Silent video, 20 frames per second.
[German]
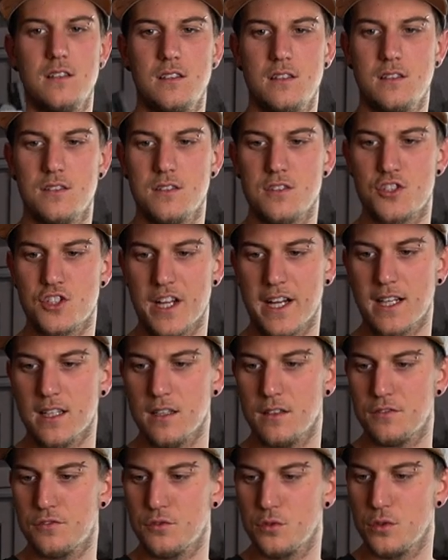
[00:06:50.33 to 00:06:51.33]
einen
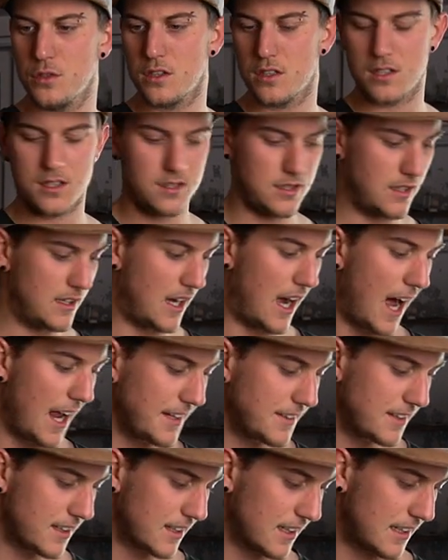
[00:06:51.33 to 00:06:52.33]
Stecker für
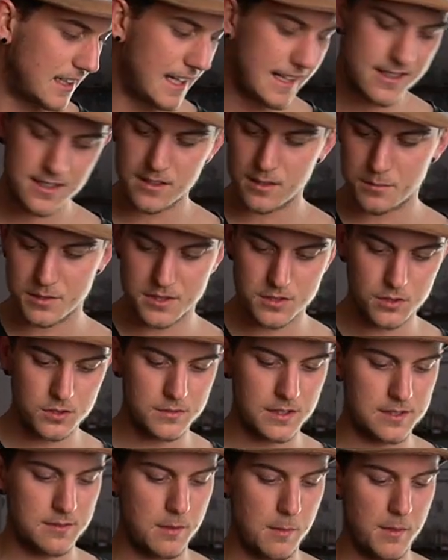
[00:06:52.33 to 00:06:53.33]
andere Länder,
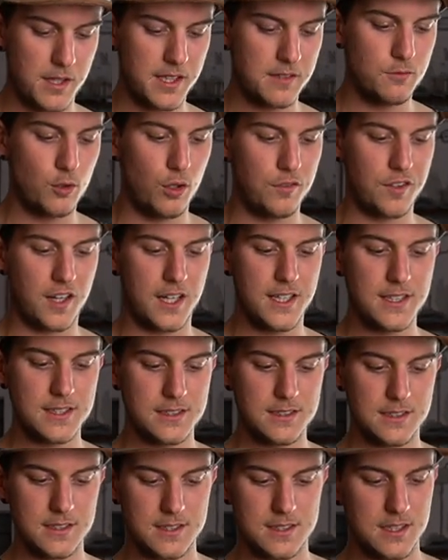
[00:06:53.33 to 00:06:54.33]
beziehungsweise wenn man irgendwo auf
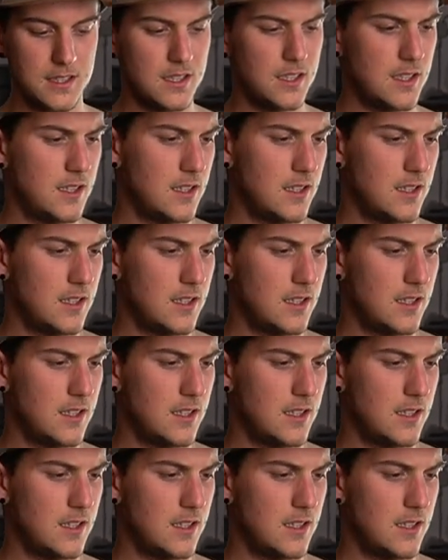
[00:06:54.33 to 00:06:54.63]
Reisen ist,